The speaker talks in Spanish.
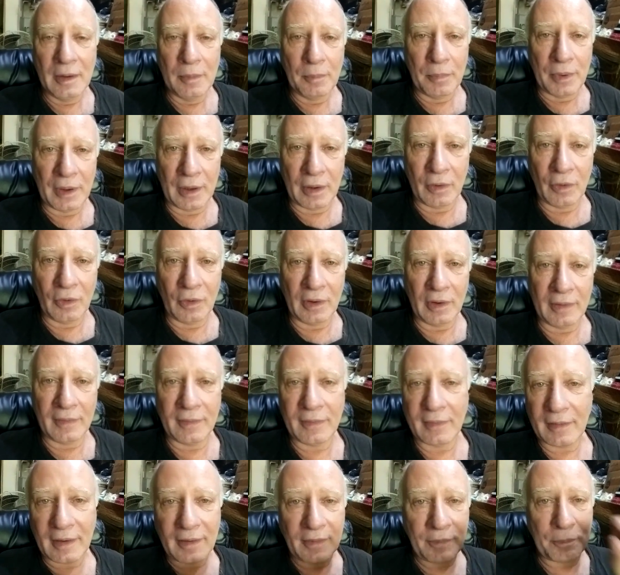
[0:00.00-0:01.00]
Pero
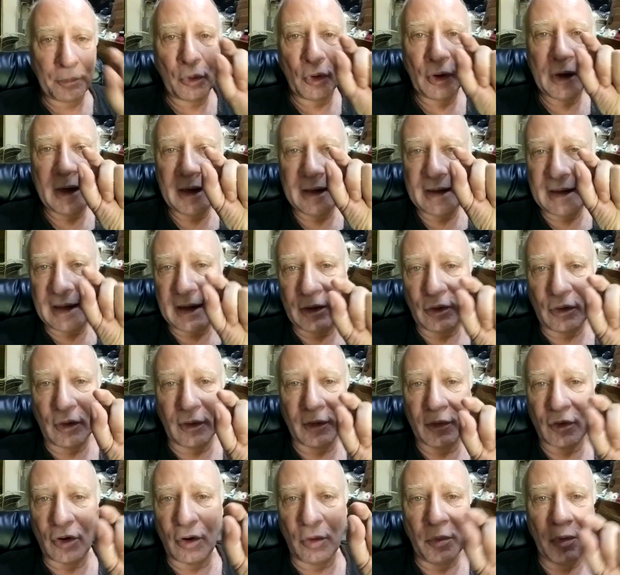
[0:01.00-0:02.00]
es, es poquitito,
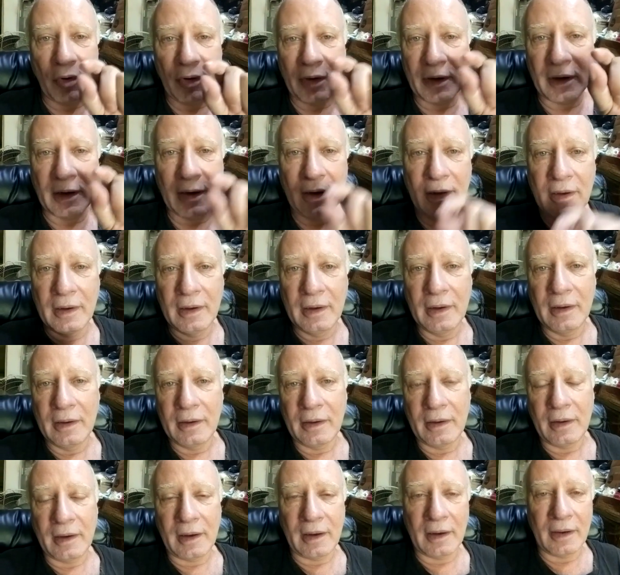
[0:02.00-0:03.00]
es como de,
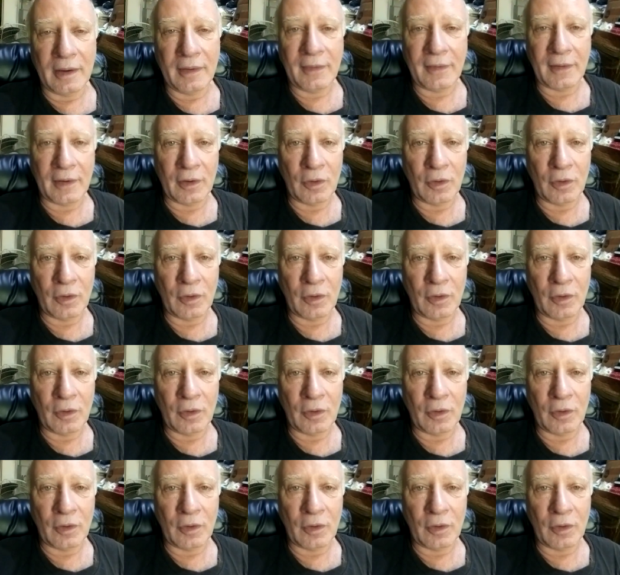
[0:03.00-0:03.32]
de